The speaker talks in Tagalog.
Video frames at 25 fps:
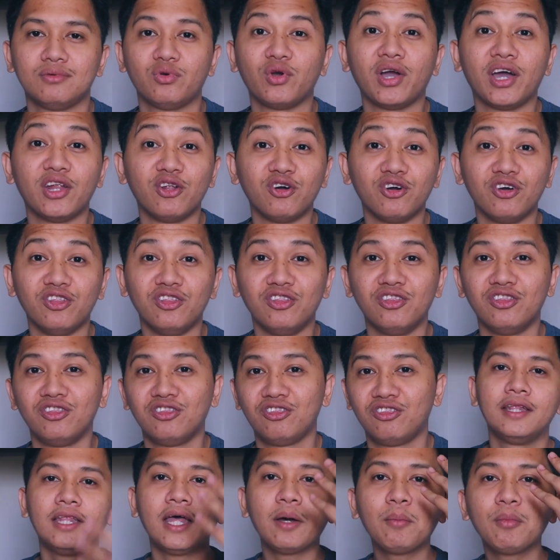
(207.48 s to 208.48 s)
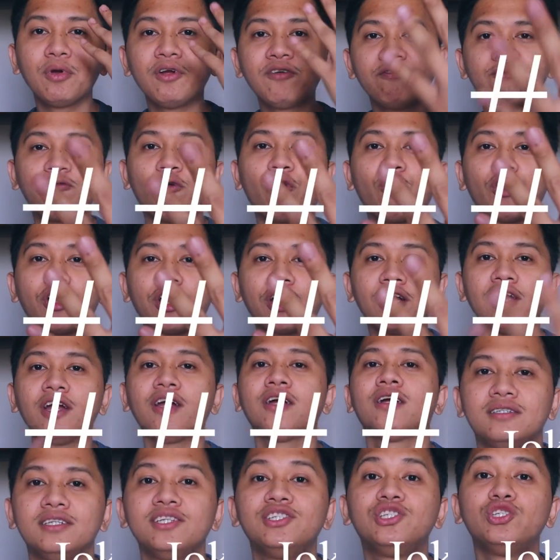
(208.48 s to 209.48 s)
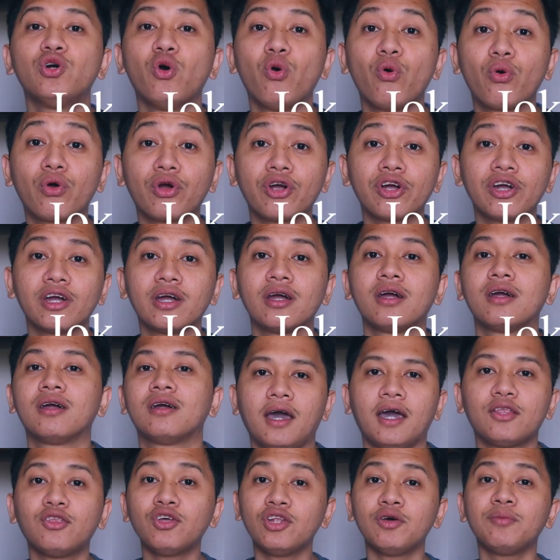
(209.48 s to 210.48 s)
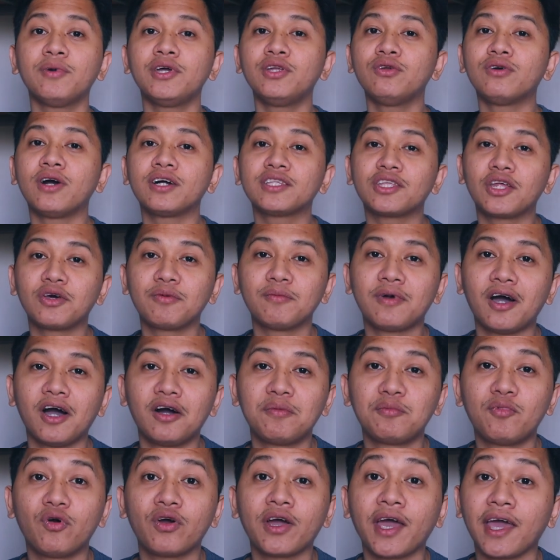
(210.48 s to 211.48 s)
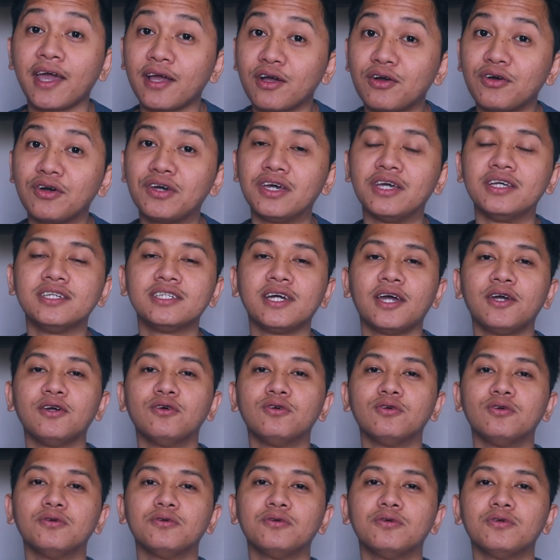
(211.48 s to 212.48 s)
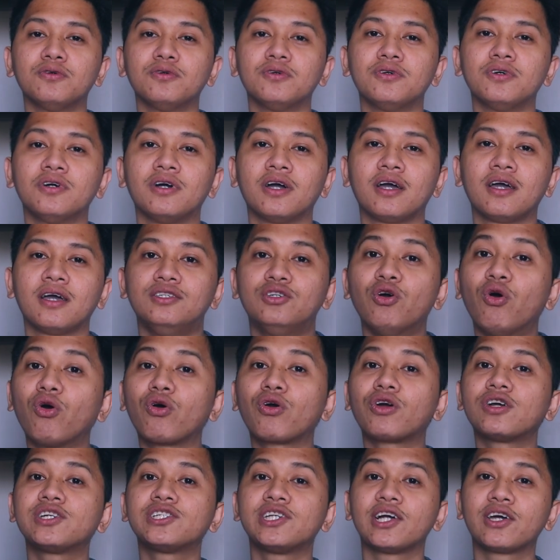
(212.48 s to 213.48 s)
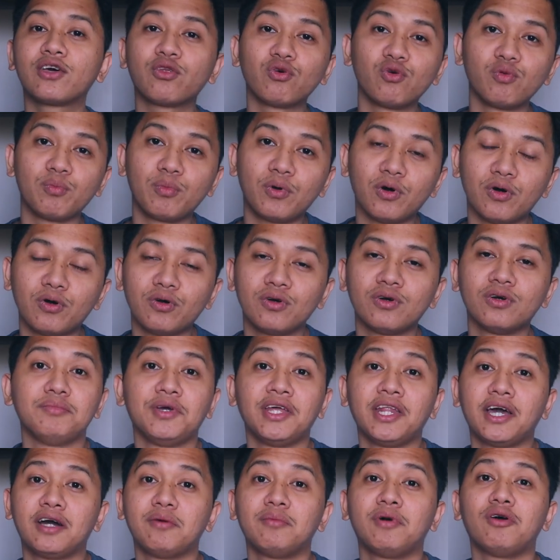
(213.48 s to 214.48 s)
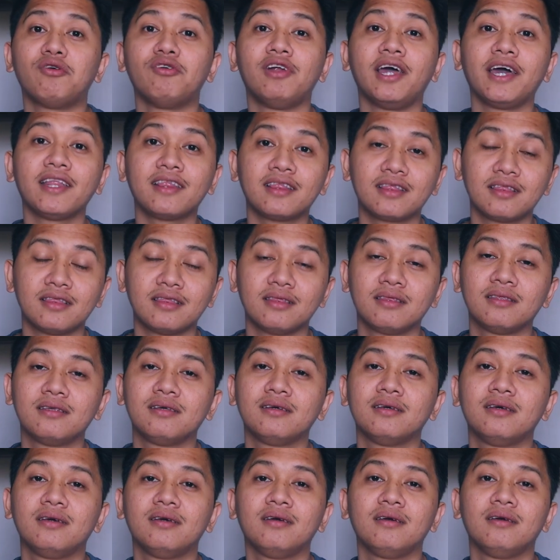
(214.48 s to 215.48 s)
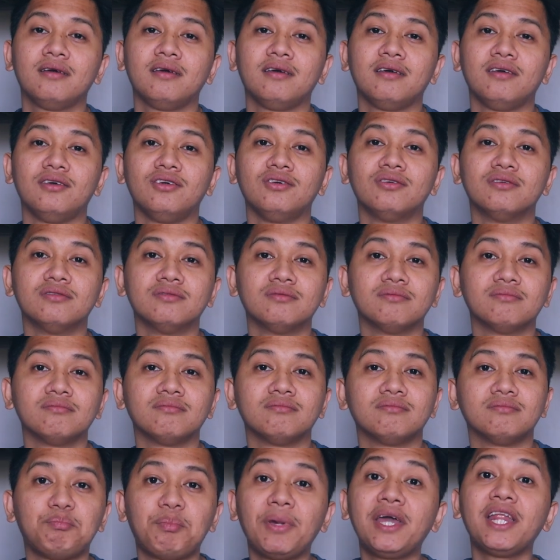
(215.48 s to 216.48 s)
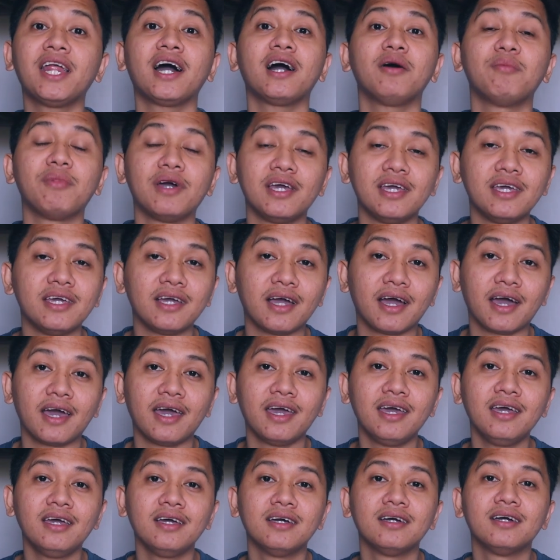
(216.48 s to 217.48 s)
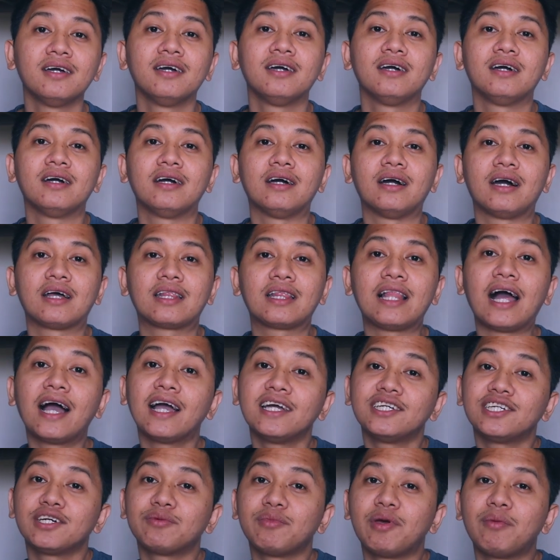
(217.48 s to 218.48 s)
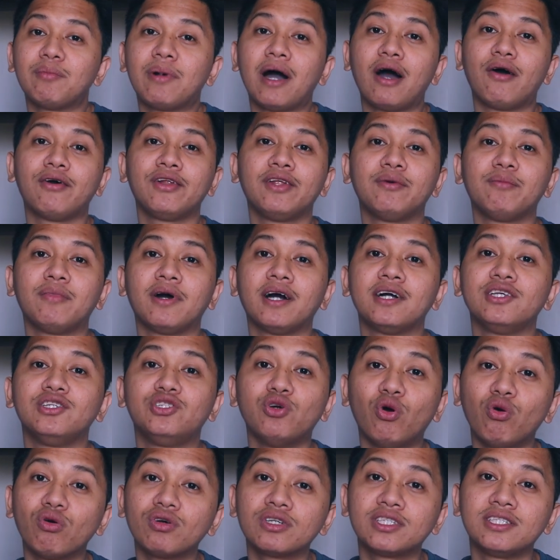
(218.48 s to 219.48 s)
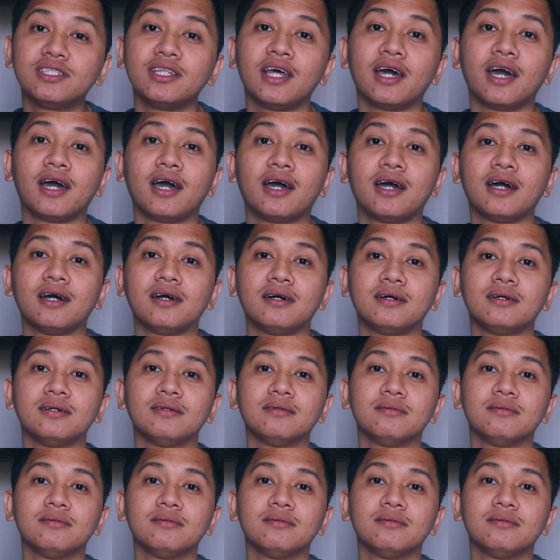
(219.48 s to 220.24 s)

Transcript: Ganun. Number 4, si Joker. Ito naman yung katrabaho mong Kenkoy. Eh. Siya yung Joker sa grupo. Yung pinakamakulit, yung pinakamaingay. Lagi siyang may baon ng mga jokes na